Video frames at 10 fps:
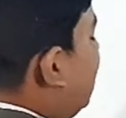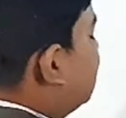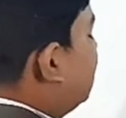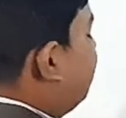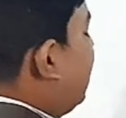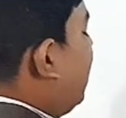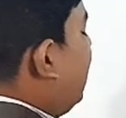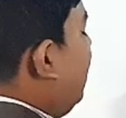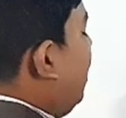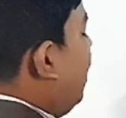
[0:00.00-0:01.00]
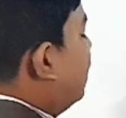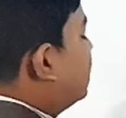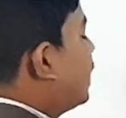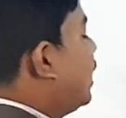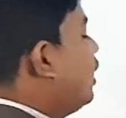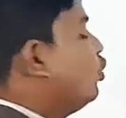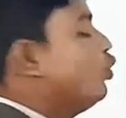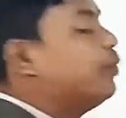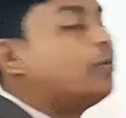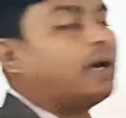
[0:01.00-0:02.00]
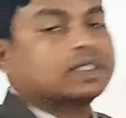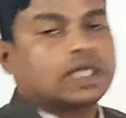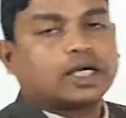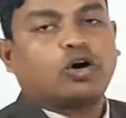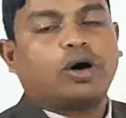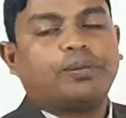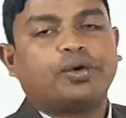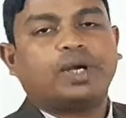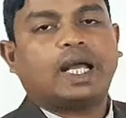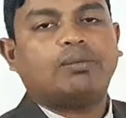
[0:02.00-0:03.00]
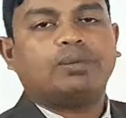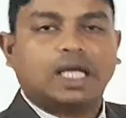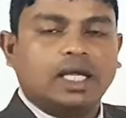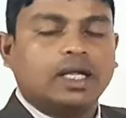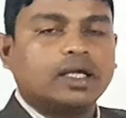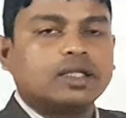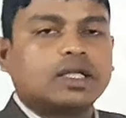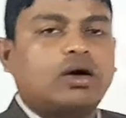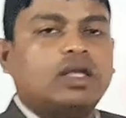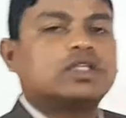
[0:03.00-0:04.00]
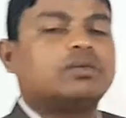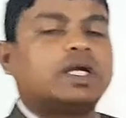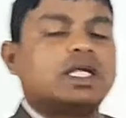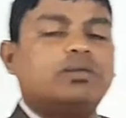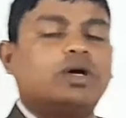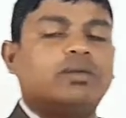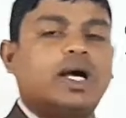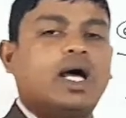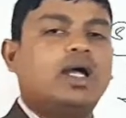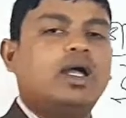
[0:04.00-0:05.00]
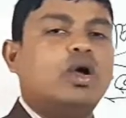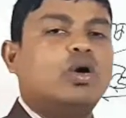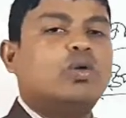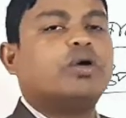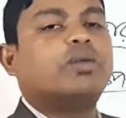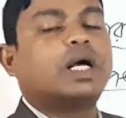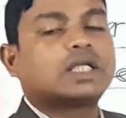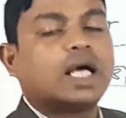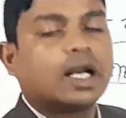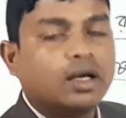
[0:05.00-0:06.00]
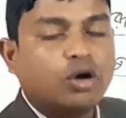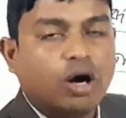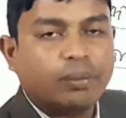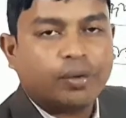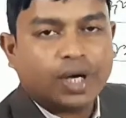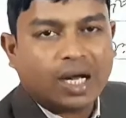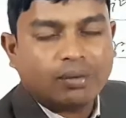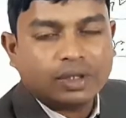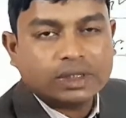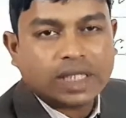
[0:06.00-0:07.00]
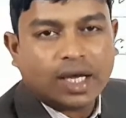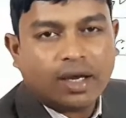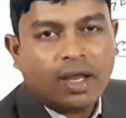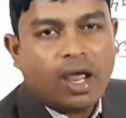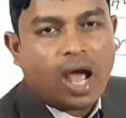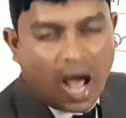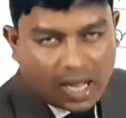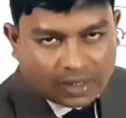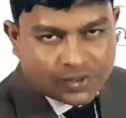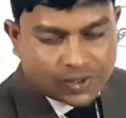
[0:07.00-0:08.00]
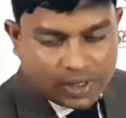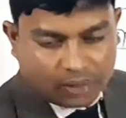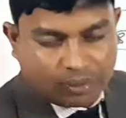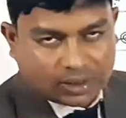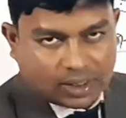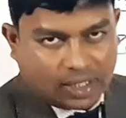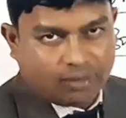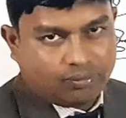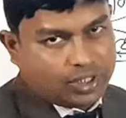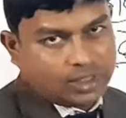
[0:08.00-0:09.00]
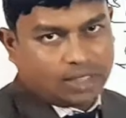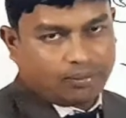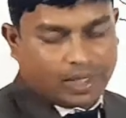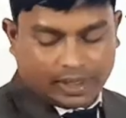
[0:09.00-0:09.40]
আসতে পারে যে উপভাষার অপর নাম কি তাহলে তোমরা কি বলবা উপভাষার অপর নাম হচ্ছে আঞ্চলিক ভাষা মনে থাকবে